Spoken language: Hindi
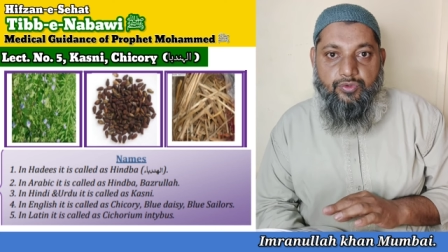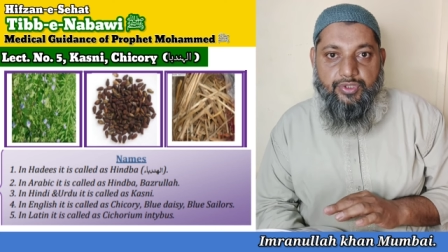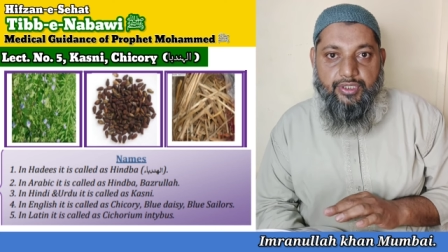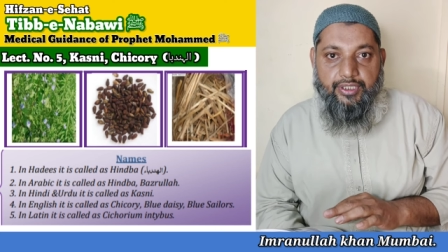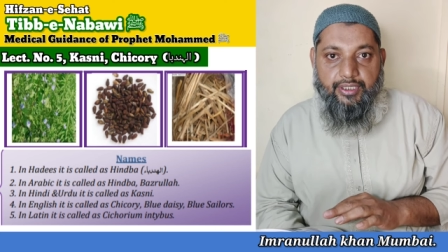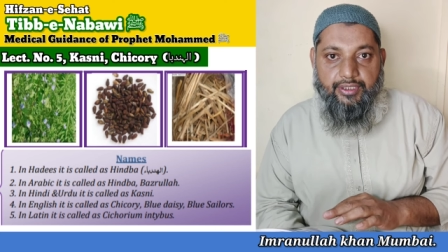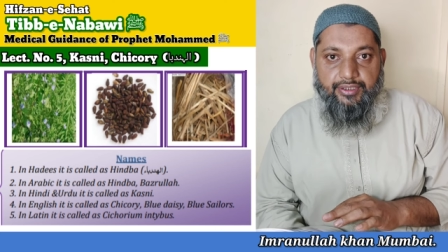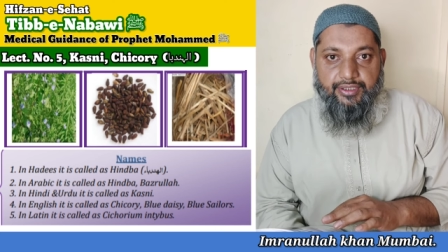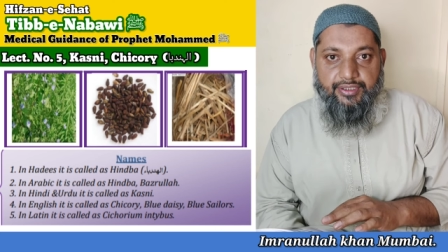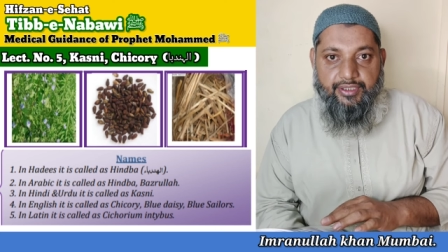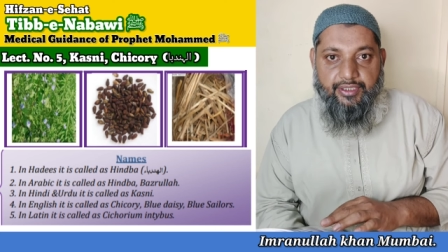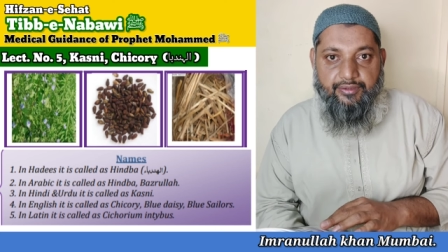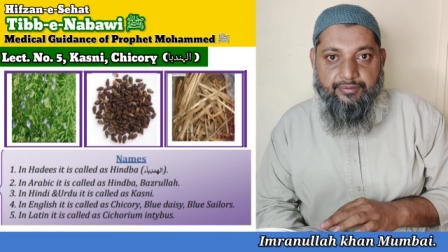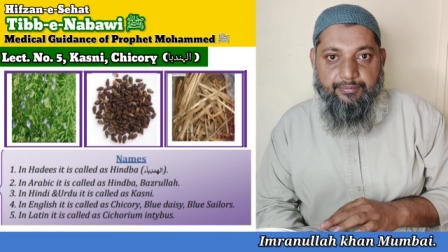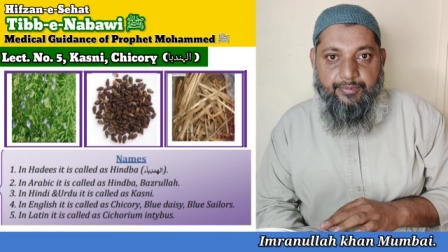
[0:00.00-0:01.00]
उसे हदीस
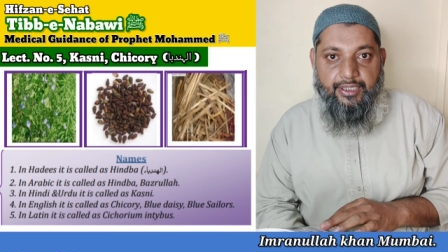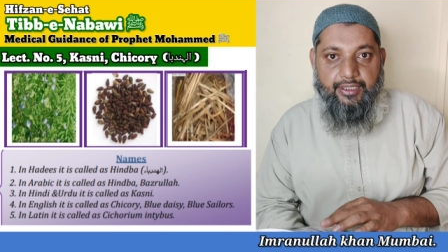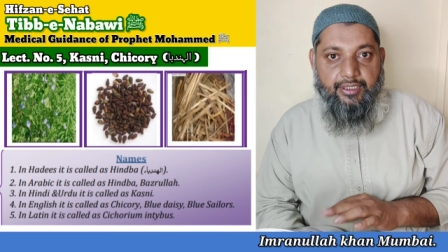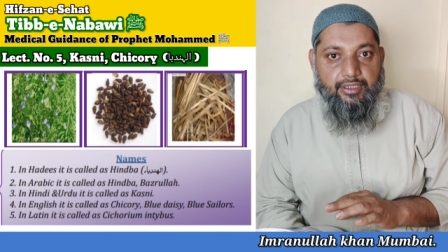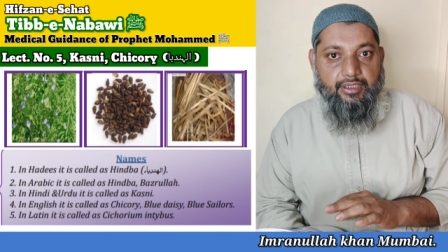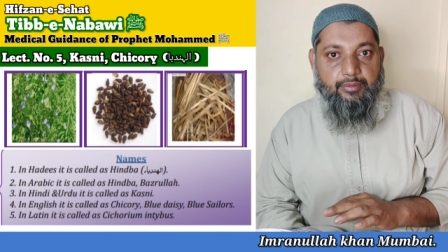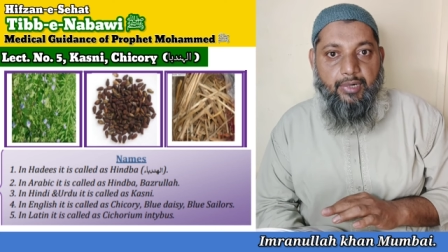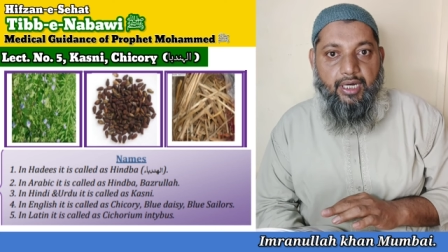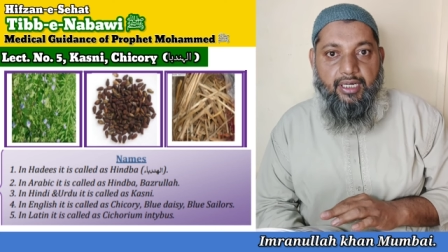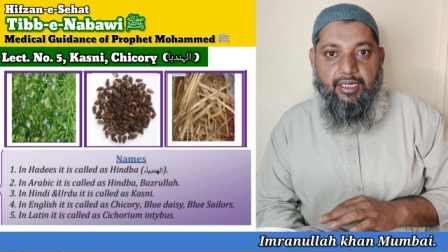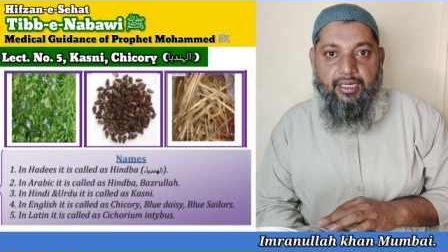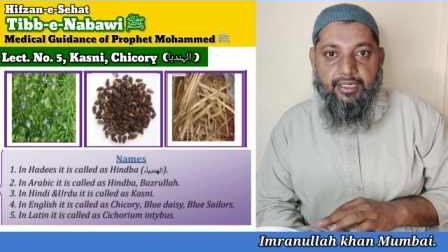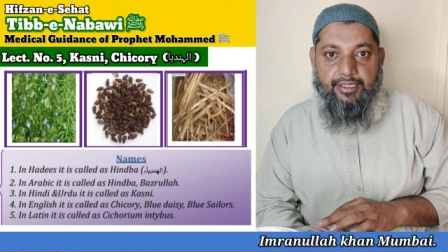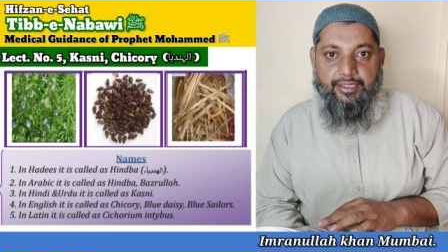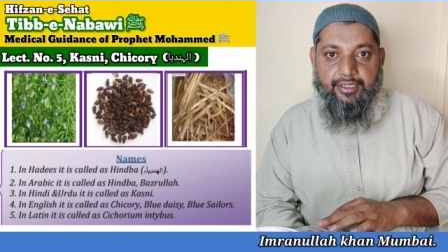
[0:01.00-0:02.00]
शरीफ में हिंद बा
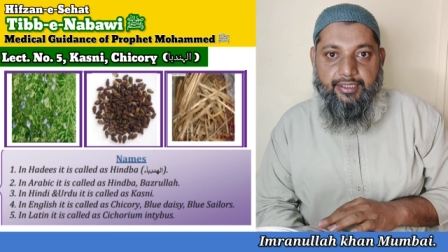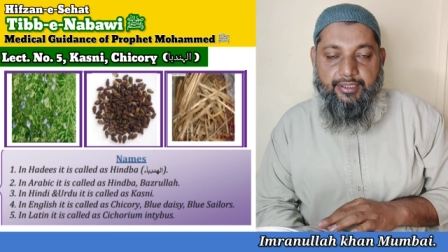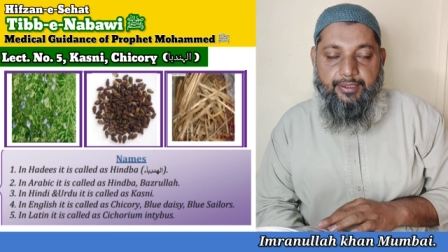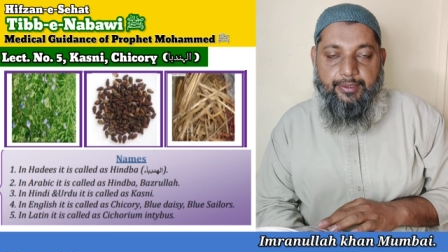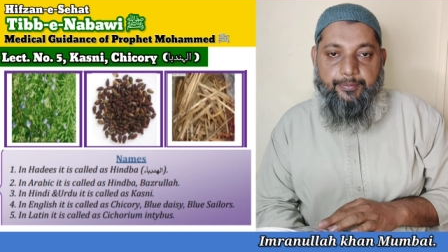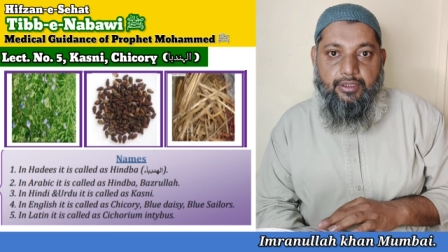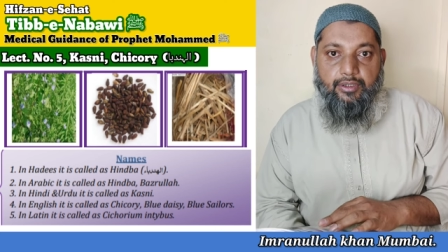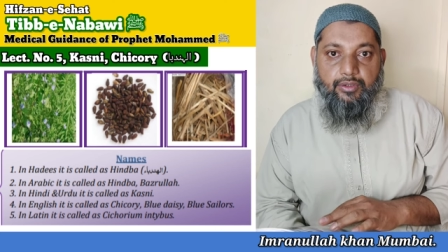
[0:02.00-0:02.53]
कहा गया है